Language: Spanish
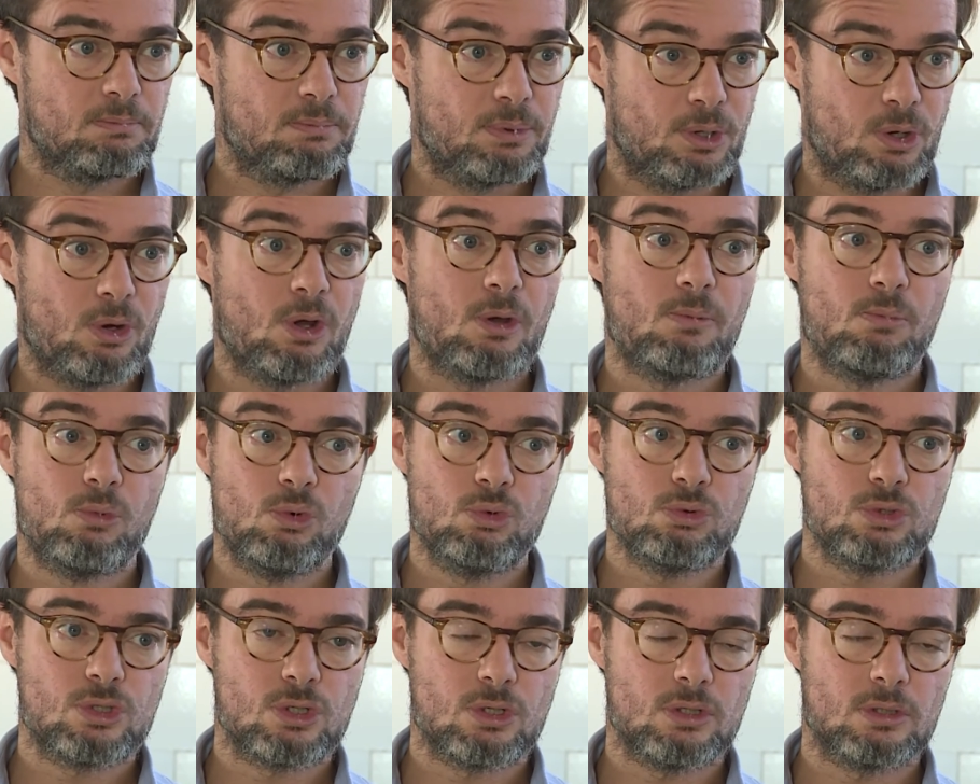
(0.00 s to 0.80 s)
pero es
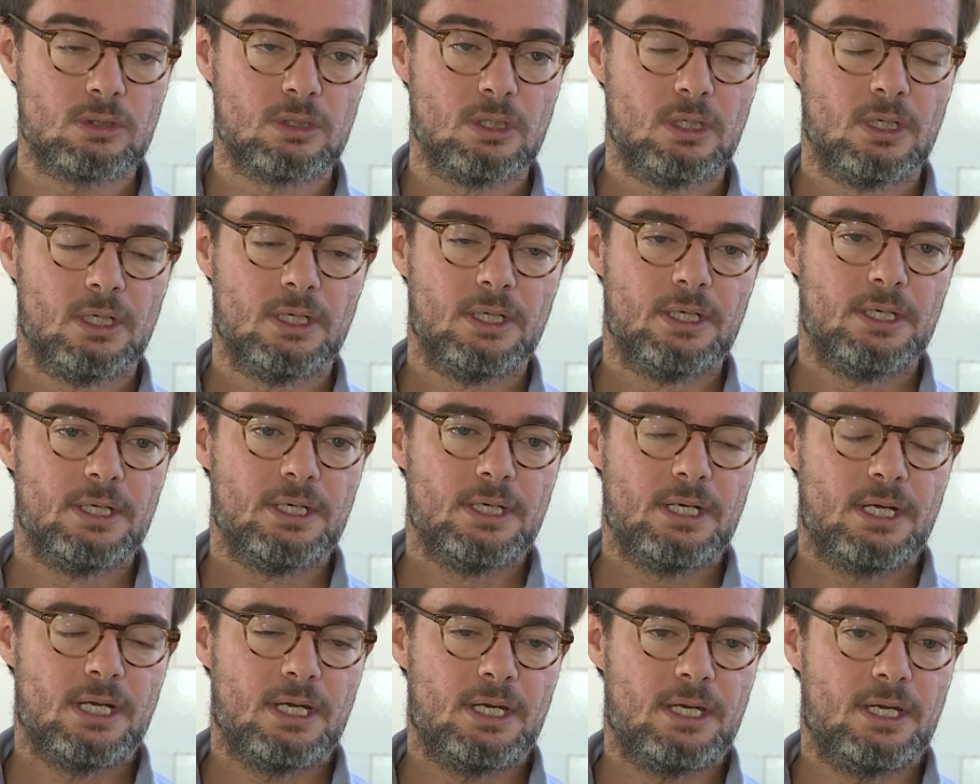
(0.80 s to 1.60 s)
mucho.
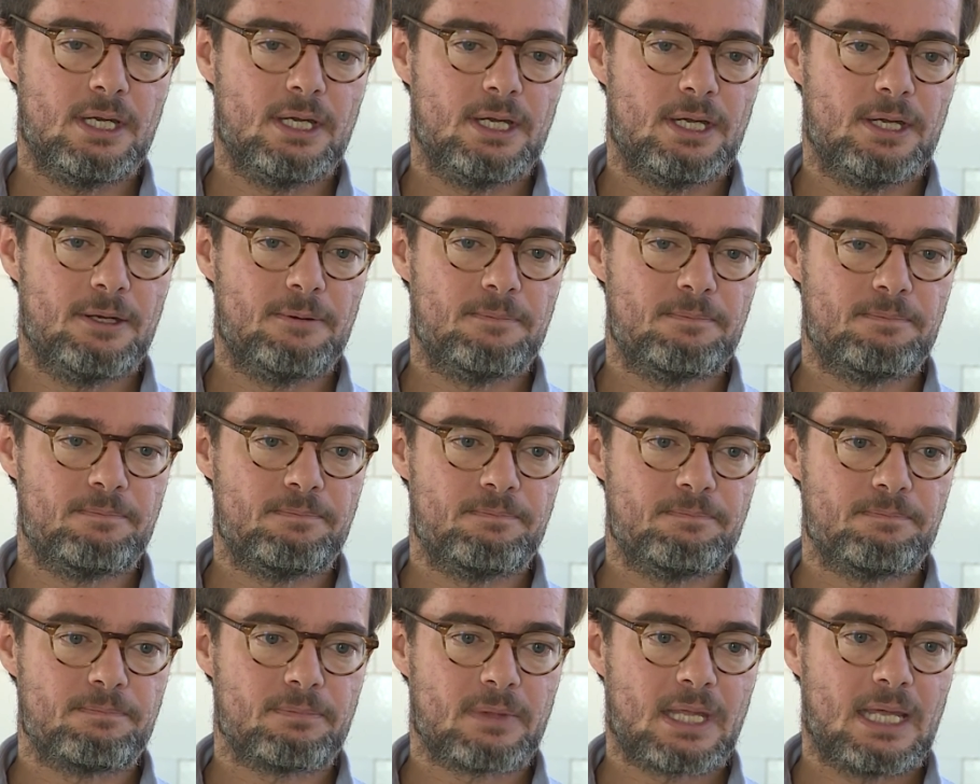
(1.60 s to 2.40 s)
Eh,
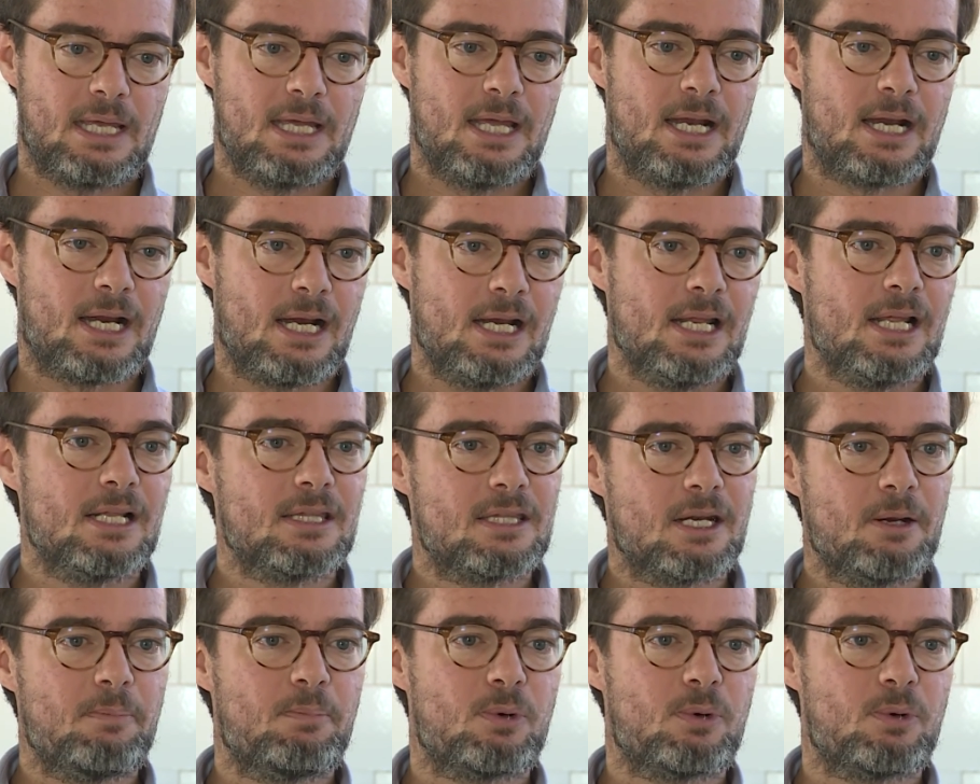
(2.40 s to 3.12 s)
en realidad el